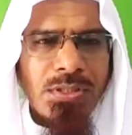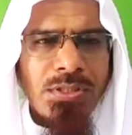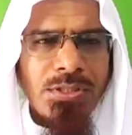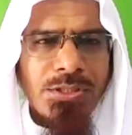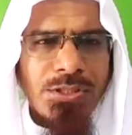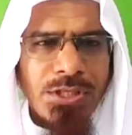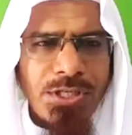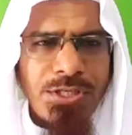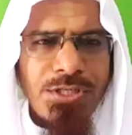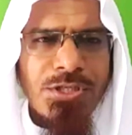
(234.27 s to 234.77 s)

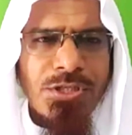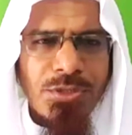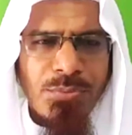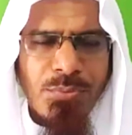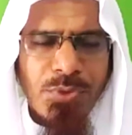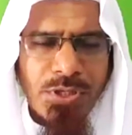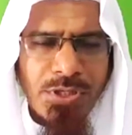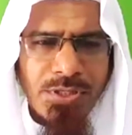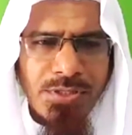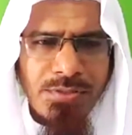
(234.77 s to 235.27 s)
সেই
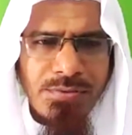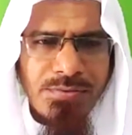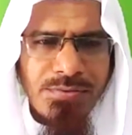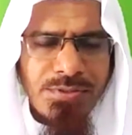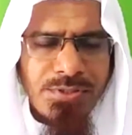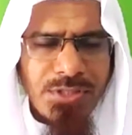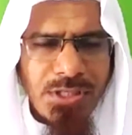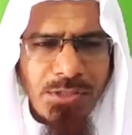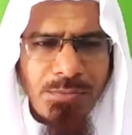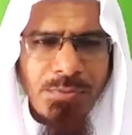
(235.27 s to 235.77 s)
সময়
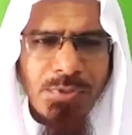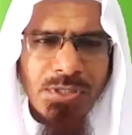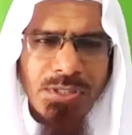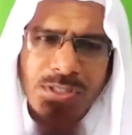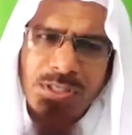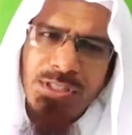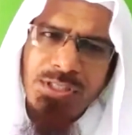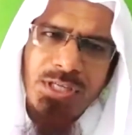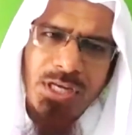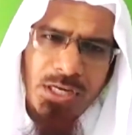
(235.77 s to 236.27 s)
যেই
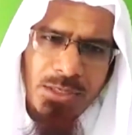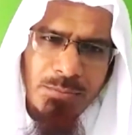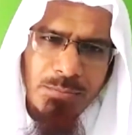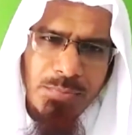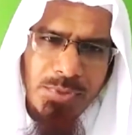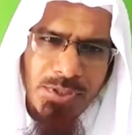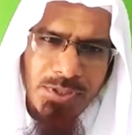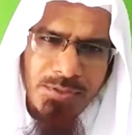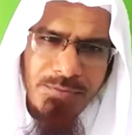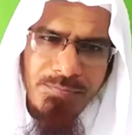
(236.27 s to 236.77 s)
ব্যক্তি
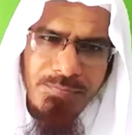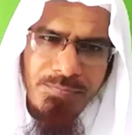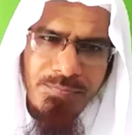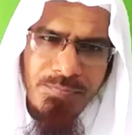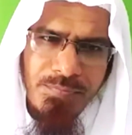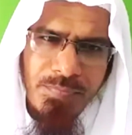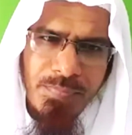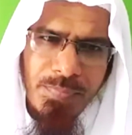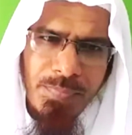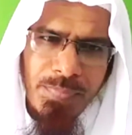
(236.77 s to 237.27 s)
থাকবে
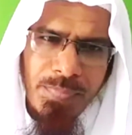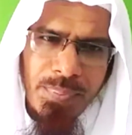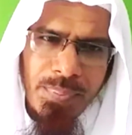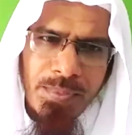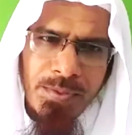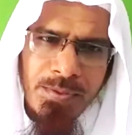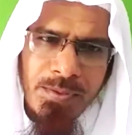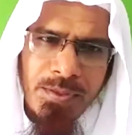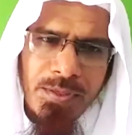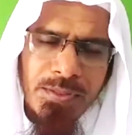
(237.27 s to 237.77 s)

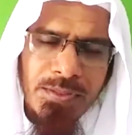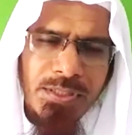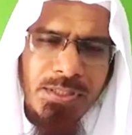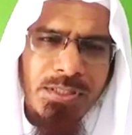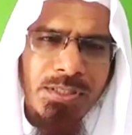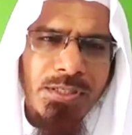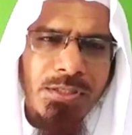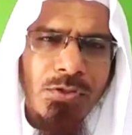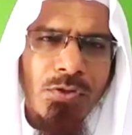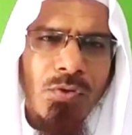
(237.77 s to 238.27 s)
অর্থাৎ
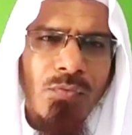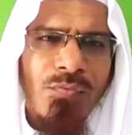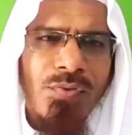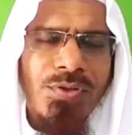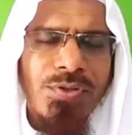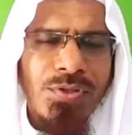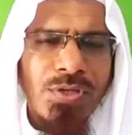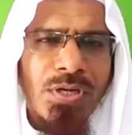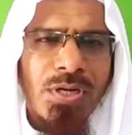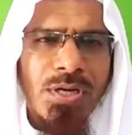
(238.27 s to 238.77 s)
ঈদুল
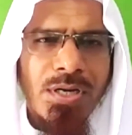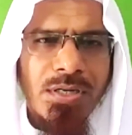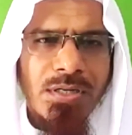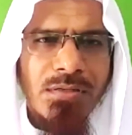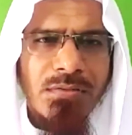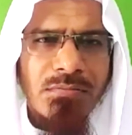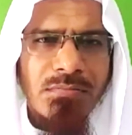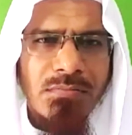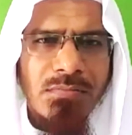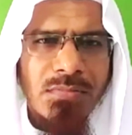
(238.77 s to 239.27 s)
ফেতরের
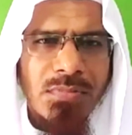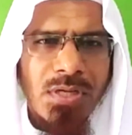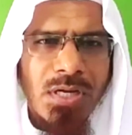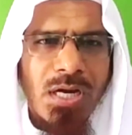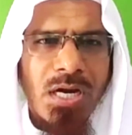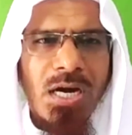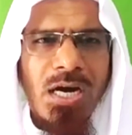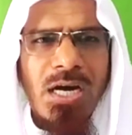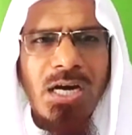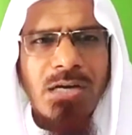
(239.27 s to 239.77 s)

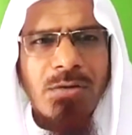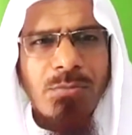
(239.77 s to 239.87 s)
আগ